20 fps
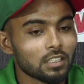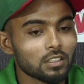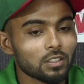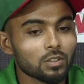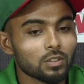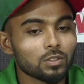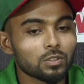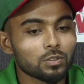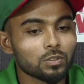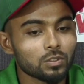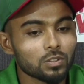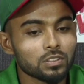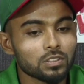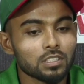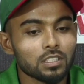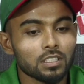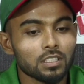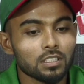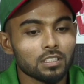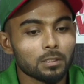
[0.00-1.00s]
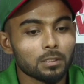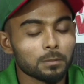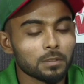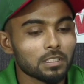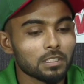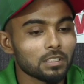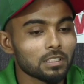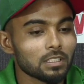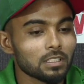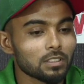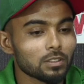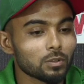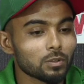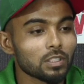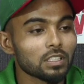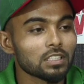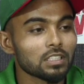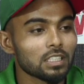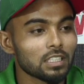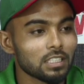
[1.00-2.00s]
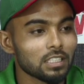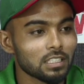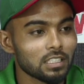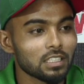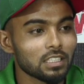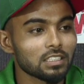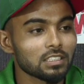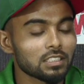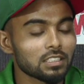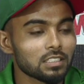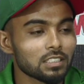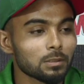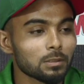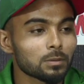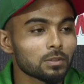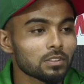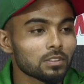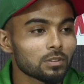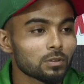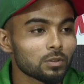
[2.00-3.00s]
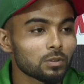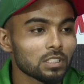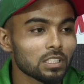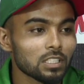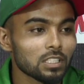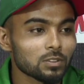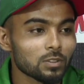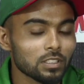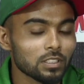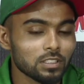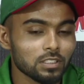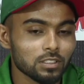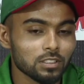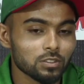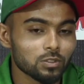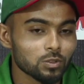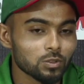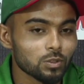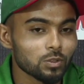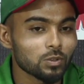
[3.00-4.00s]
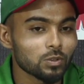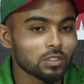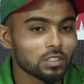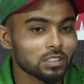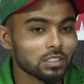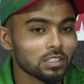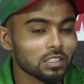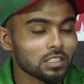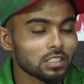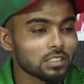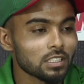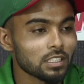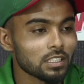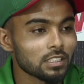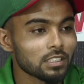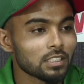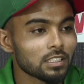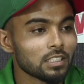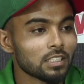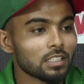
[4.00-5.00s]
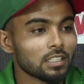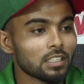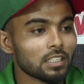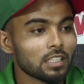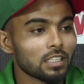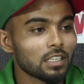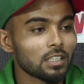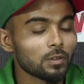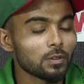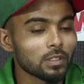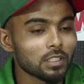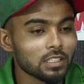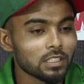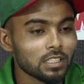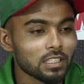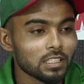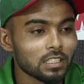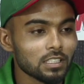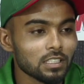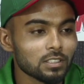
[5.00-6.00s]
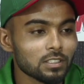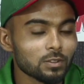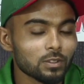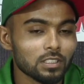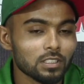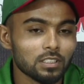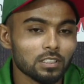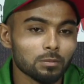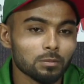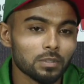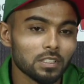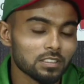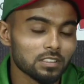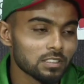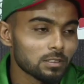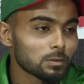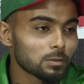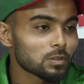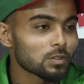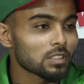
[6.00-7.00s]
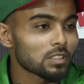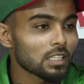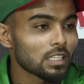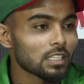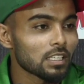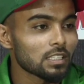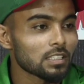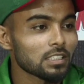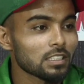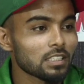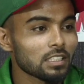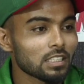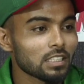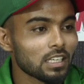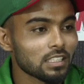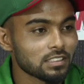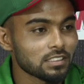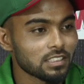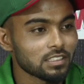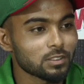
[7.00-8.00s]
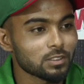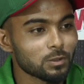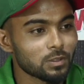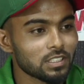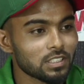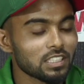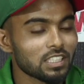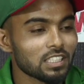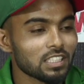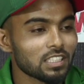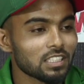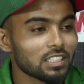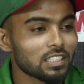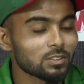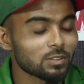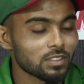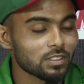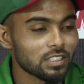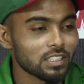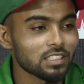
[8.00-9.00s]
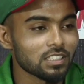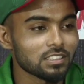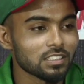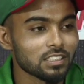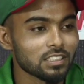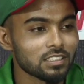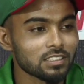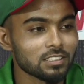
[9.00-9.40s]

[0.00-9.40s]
তখন সুজন স্যার আমাকে ওখান থেকে নিয়ে এসেছে এবং উনি আসলে সুযোগ করে দিয়েছিলেন ওখান থেকে আসলে ফার্স্ট ডিভিশন খেলা আস্তে আস্তে ওখান থেকে আসলে আসা